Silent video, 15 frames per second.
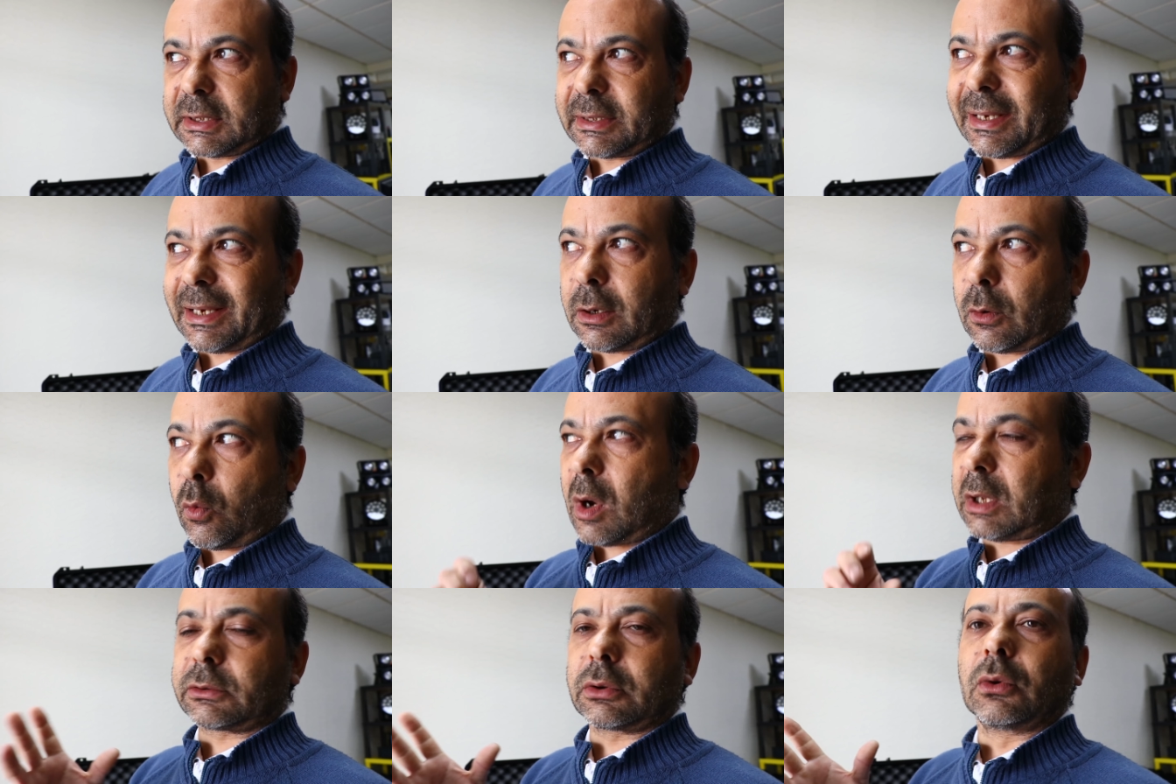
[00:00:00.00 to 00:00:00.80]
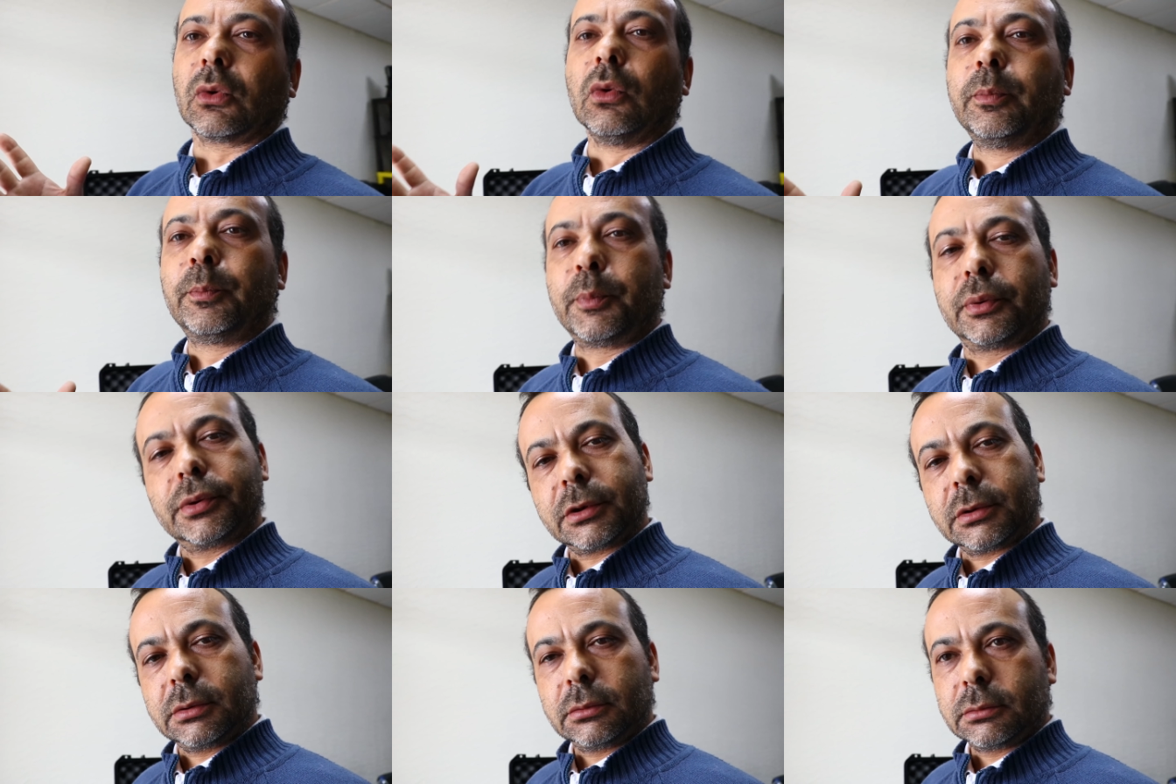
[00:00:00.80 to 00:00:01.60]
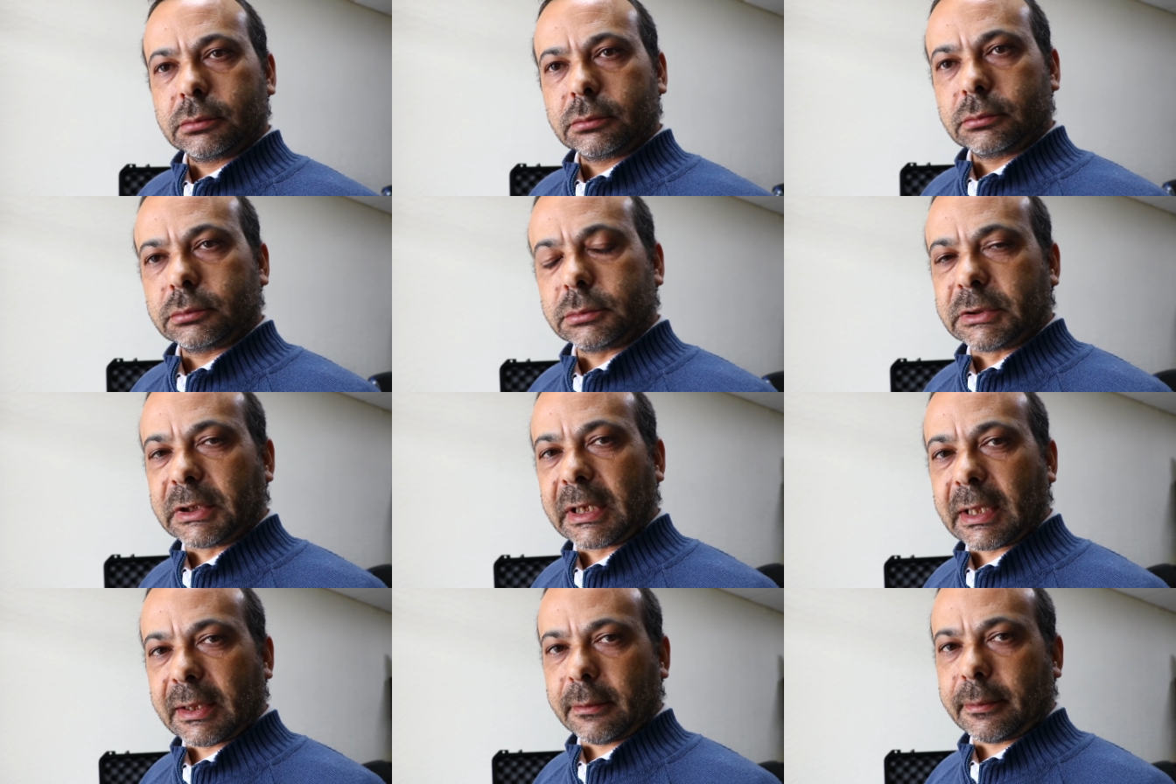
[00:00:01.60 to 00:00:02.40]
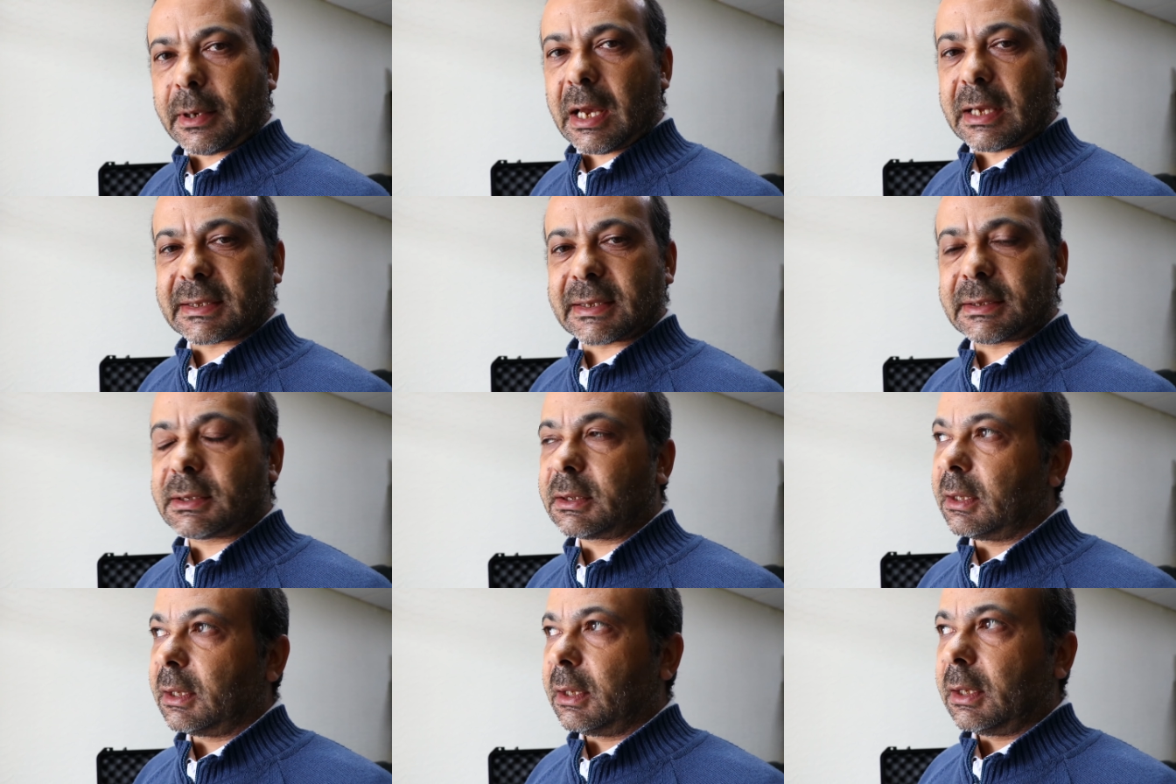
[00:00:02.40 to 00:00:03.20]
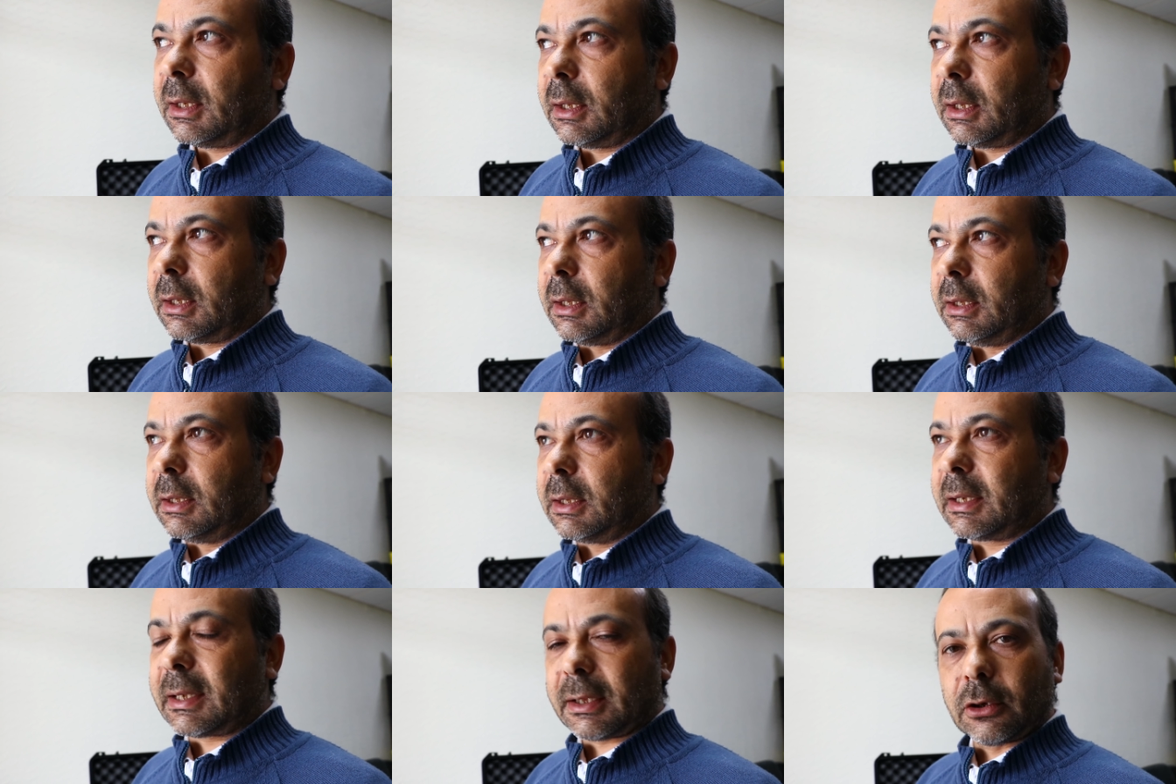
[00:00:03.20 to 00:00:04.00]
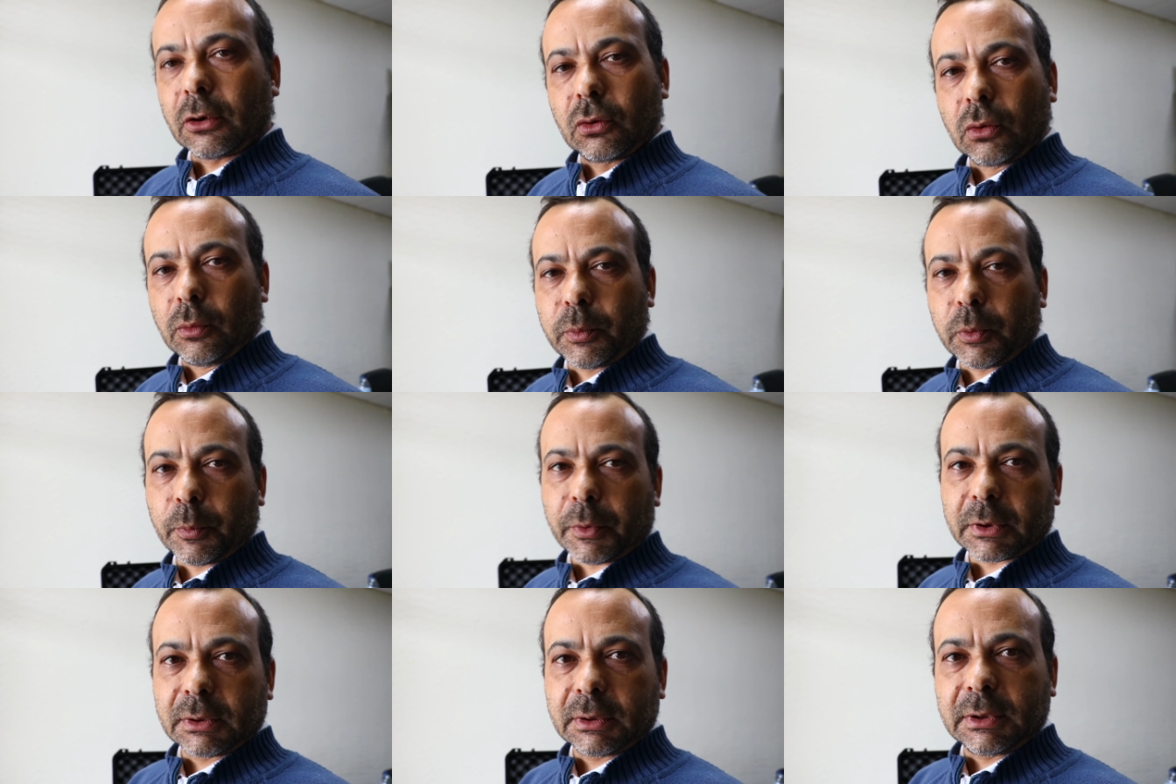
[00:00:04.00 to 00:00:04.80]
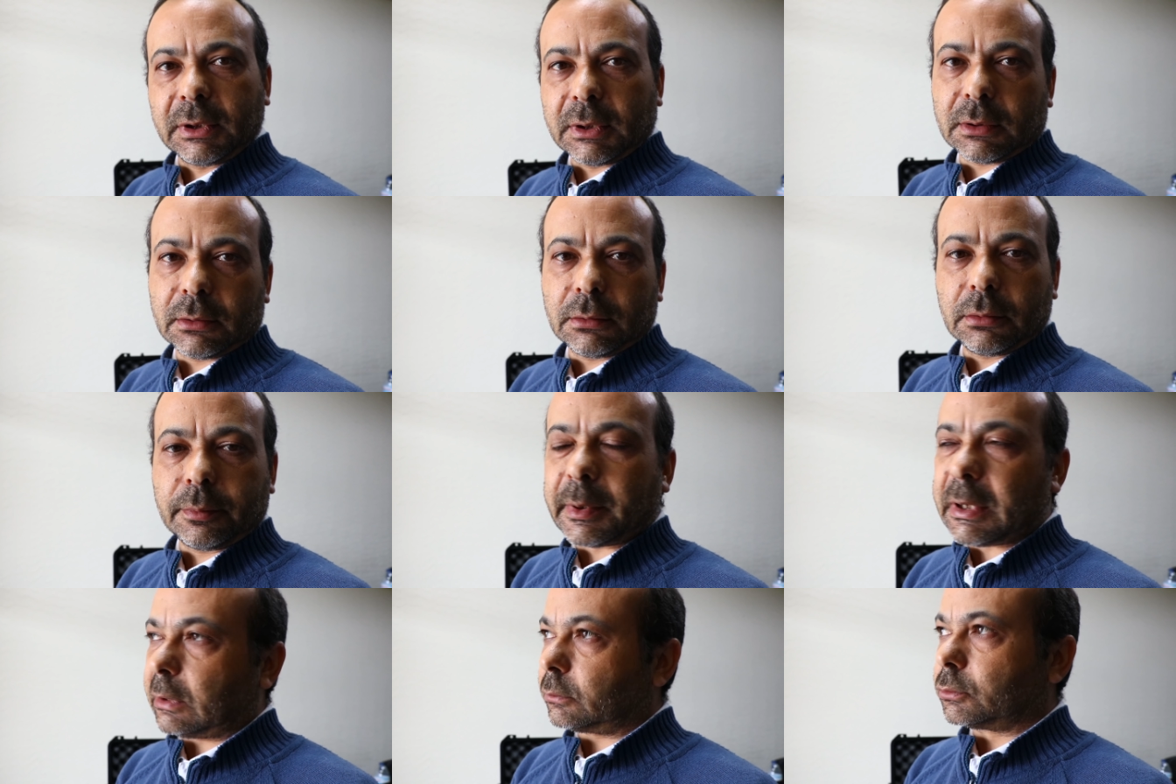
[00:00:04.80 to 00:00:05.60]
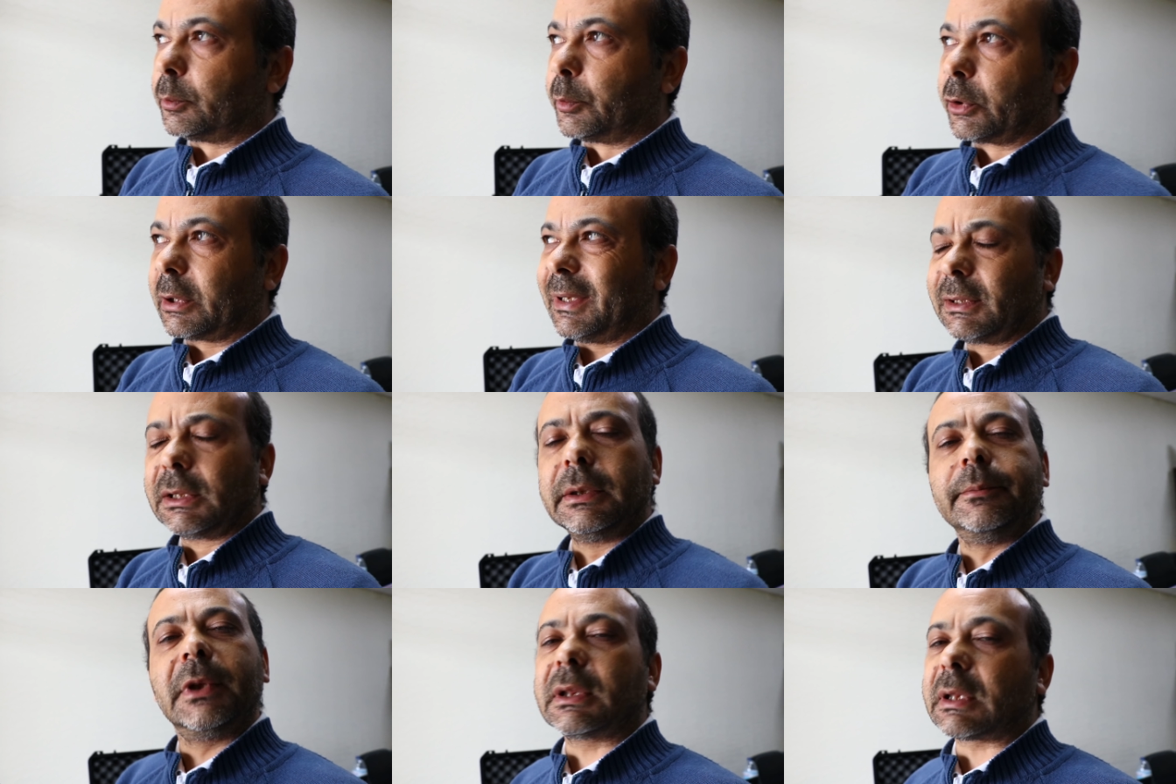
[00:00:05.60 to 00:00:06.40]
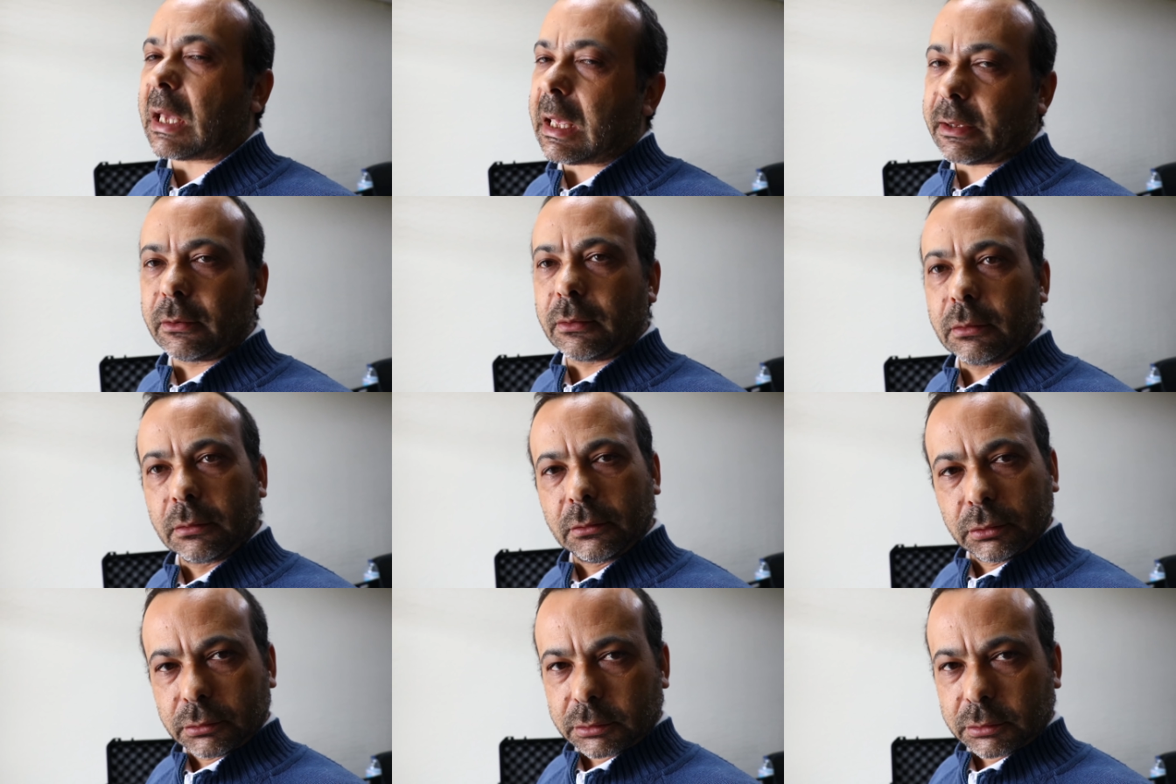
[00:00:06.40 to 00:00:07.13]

até quatro grupos em cada base e cada grupo pode ter pá, um número ilimitado de